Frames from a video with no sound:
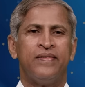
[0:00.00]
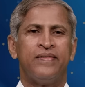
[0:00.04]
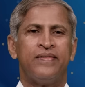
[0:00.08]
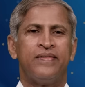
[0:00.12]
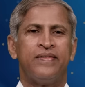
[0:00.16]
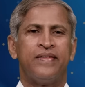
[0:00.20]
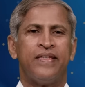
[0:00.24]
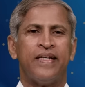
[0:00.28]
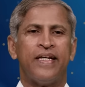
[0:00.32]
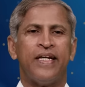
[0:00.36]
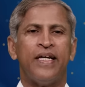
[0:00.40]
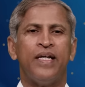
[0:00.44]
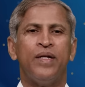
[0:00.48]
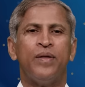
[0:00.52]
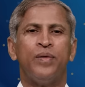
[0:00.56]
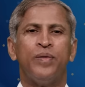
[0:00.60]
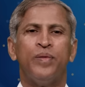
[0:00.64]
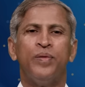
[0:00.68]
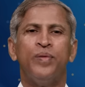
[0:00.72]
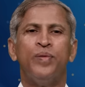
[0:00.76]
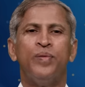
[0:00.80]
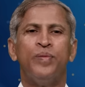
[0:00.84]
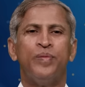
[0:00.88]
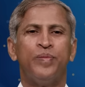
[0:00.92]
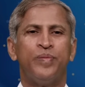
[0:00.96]
స్త్రీలు
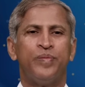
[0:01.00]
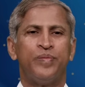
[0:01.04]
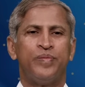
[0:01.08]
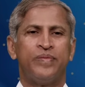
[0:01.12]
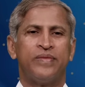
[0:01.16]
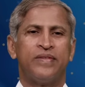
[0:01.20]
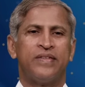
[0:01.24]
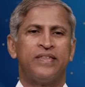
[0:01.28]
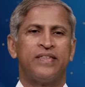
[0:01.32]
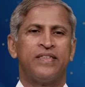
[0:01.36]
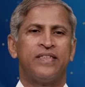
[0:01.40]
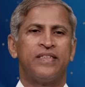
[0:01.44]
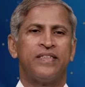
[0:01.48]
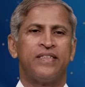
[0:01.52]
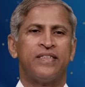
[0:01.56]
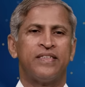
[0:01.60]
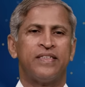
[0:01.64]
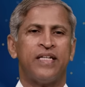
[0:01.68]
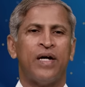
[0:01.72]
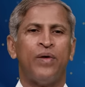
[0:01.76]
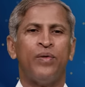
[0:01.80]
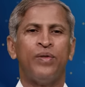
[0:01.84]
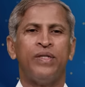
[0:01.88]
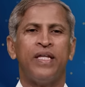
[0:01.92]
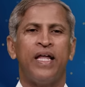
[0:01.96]

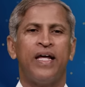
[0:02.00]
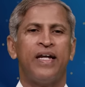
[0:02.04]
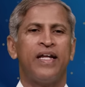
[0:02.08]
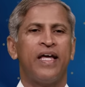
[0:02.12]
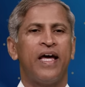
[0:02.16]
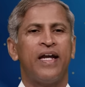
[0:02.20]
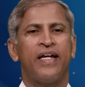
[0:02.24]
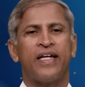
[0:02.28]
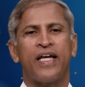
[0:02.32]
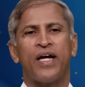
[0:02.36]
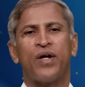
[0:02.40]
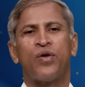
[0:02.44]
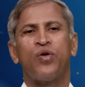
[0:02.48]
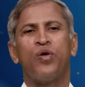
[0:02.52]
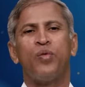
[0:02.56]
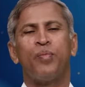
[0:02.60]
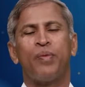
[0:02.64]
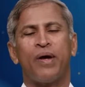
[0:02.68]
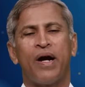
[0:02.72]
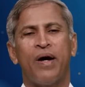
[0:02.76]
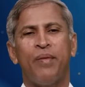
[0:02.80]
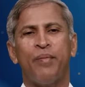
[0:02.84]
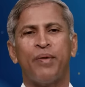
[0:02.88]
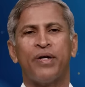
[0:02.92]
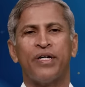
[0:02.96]
సౌందర్యానికి ఎక్కువ
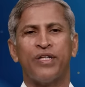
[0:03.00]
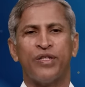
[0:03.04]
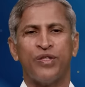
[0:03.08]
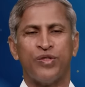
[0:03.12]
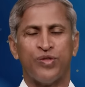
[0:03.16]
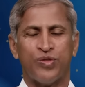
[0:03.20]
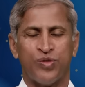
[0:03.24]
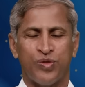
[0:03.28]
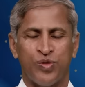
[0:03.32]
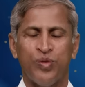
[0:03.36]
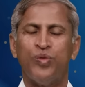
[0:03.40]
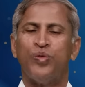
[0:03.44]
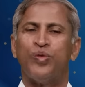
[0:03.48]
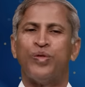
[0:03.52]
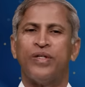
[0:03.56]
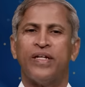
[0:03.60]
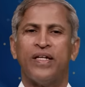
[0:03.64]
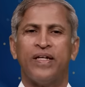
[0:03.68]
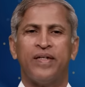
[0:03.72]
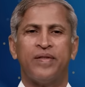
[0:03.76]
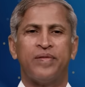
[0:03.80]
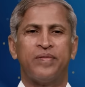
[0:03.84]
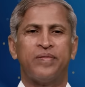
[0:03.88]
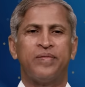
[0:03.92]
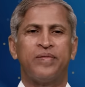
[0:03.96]
ప్రాముఖ్యత ఇస్తూ
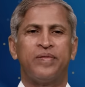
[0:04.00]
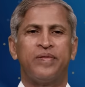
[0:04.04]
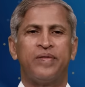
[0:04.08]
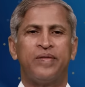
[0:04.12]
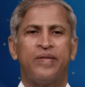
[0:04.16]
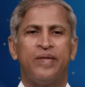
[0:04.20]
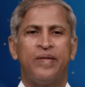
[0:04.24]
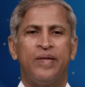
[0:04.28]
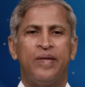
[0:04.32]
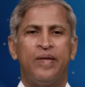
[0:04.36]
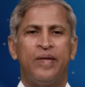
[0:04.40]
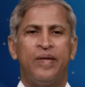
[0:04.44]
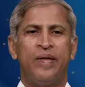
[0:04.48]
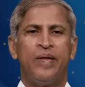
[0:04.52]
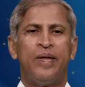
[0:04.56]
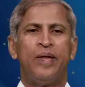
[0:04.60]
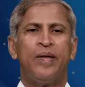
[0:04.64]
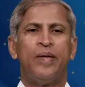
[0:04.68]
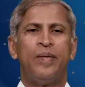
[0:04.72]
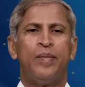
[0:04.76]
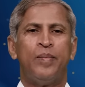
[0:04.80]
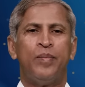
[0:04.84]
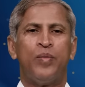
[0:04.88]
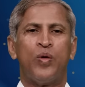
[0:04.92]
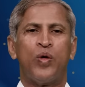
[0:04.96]
ఉంటారు
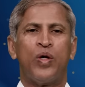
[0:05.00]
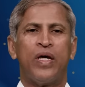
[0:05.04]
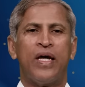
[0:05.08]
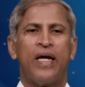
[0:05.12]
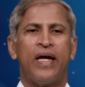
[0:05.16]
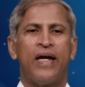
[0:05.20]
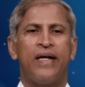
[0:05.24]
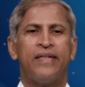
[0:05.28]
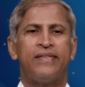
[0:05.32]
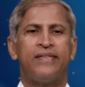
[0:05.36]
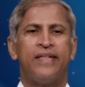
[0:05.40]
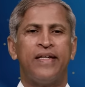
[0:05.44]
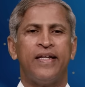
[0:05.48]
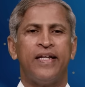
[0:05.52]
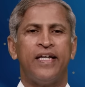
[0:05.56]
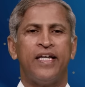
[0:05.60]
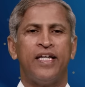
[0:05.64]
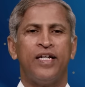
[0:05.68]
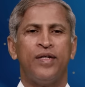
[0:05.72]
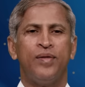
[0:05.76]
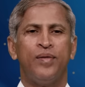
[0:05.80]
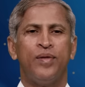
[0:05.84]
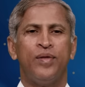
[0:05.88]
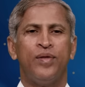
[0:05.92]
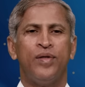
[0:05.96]
ముఖ్యంగా
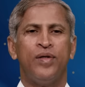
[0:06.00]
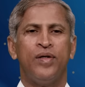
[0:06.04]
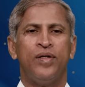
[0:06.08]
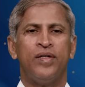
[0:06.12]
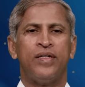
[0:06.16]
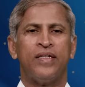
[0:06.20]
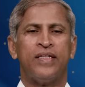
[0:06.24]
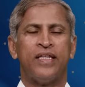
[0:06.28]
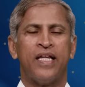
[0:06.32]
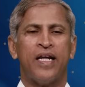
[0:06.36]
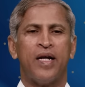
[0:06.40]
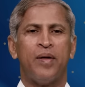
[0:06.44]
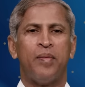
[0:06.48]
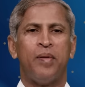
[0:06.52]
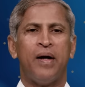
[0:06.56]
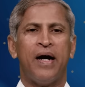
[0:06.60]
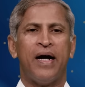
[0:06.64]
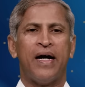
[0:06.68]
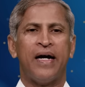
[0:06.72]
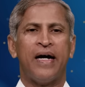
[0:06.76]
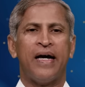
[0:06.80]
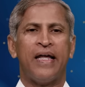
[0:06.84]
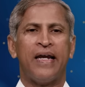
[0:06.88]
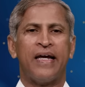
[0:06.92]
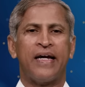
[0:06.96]
శరీరంలో ఇతర
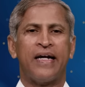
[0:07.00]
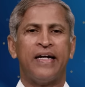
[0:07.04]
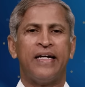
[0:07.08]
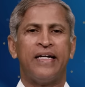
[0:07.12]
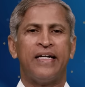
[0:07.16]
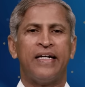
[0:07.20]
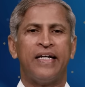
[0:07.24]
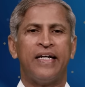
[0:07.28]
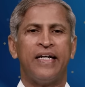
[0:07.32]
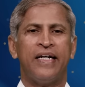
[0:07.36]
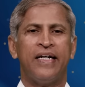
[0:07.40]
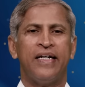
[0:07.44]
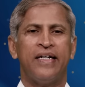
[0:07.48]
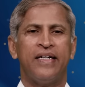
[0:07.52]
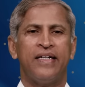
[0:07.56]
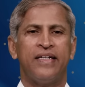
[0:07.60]
భాగాల కంటే